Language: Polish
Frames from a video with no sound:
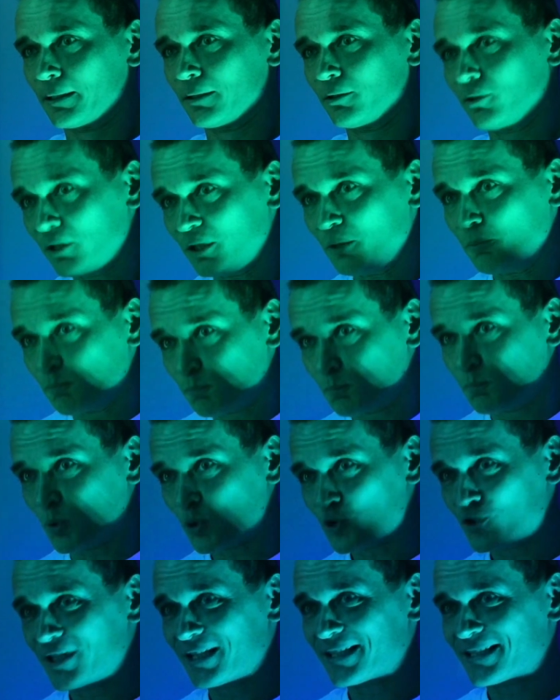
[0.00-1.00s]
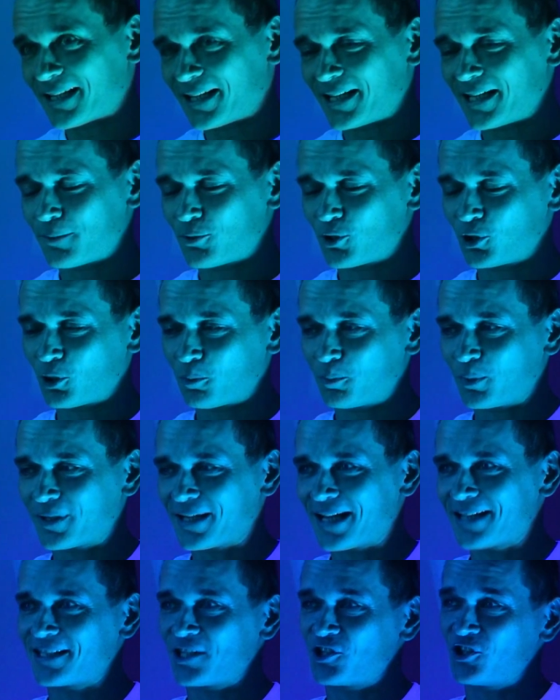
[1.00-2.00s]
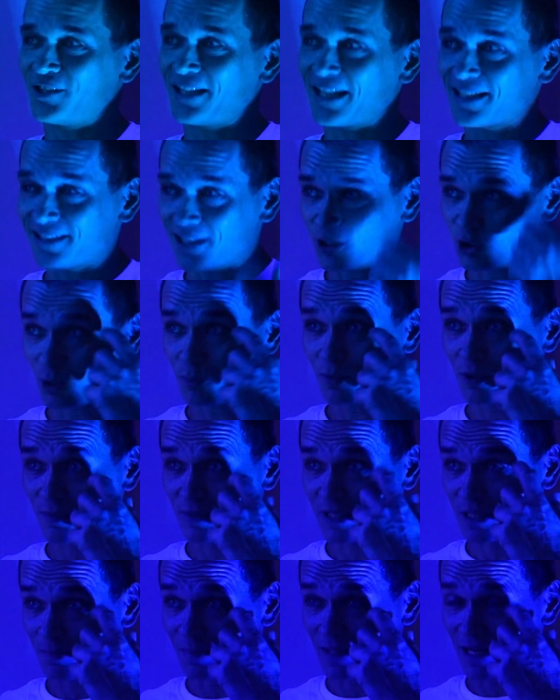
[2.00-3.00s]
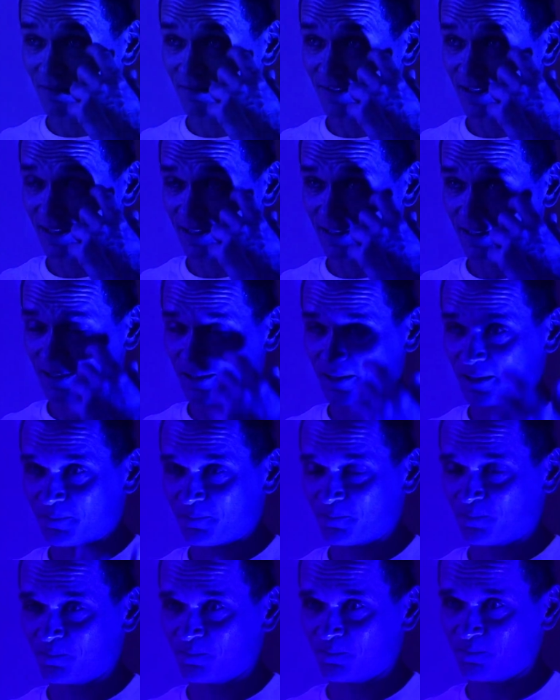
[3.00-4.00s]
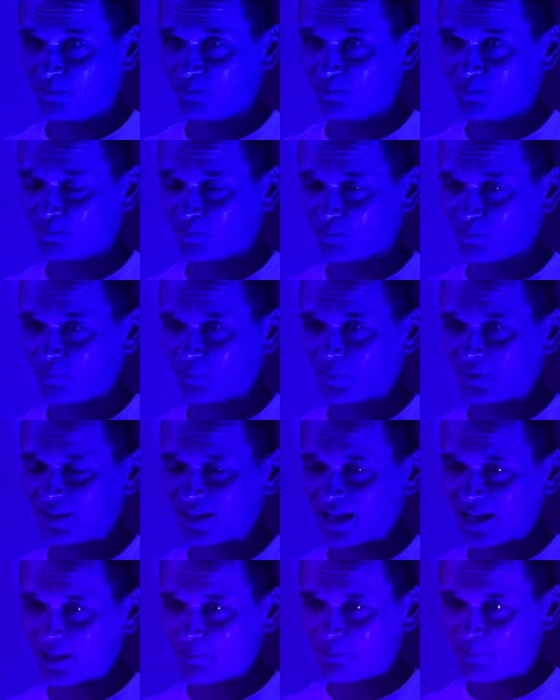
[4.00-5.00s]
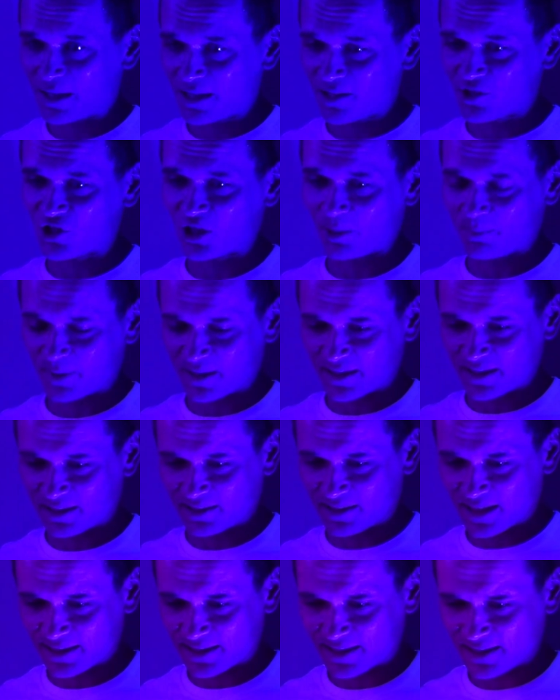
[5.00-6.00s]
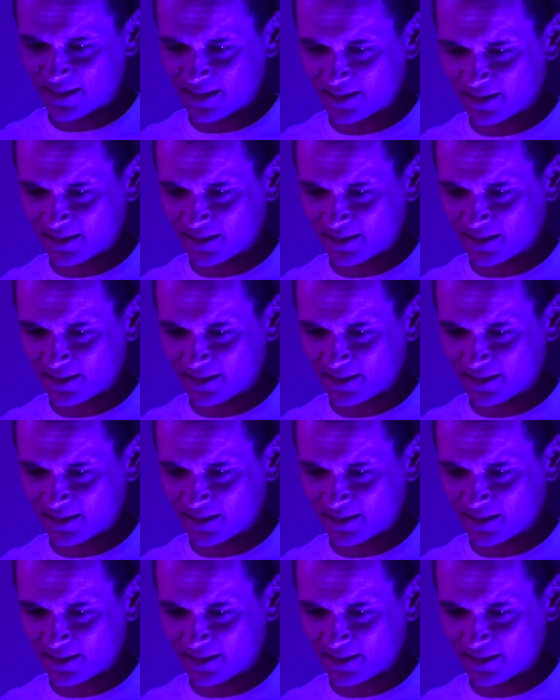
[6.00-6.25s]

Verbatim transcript: No i później starałem się to pokazać. I tak na dobrą sprawę mm, taka pierwsza prezentacja